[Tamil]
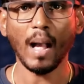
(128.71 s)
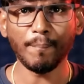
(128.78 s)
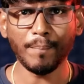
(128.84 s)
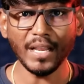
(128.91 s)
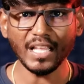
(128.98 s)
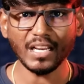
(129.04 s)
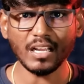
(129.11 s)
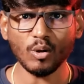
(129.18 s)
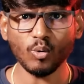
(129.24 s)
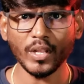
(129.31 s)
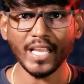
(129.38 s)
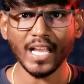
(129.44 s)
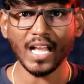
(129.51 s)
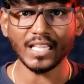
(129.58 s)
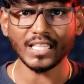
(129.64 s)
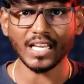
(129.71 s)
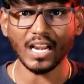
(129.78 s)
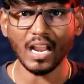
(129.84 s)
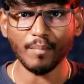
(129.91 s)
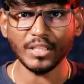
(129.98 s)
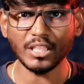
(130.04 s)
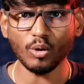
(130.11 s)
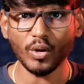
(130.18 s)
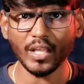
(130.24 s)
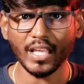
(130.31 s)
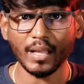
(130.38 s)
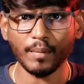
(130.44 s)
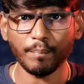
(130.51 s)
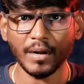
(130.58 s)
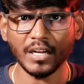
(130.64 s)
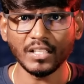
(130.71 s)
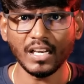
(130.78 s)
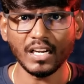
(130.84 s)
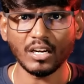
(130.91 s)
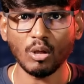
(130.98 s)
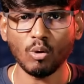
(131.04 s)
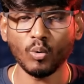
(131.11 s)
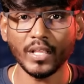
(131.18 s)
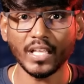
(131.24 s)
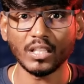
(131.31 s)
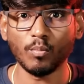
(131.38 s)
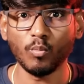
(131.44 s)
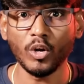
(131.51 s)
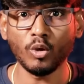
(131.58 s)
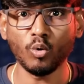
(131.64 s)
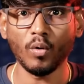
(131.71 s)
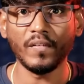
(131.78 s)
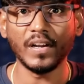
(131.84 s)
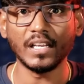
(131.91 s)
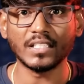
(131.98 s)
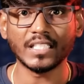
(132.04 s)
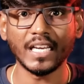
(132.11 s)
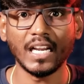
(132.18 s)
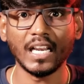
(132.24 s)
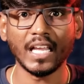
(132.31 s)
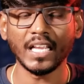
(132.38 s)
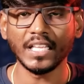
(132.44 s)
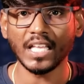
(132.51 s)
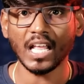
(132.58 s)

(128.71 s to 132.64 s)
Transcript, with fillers: அப்படி இருக்கக்கூடிய அந்த கிராமத்தினுடைய பகுதியில் இருக்கக்கூடிய அந்த முனிக்கோவில் சைடில்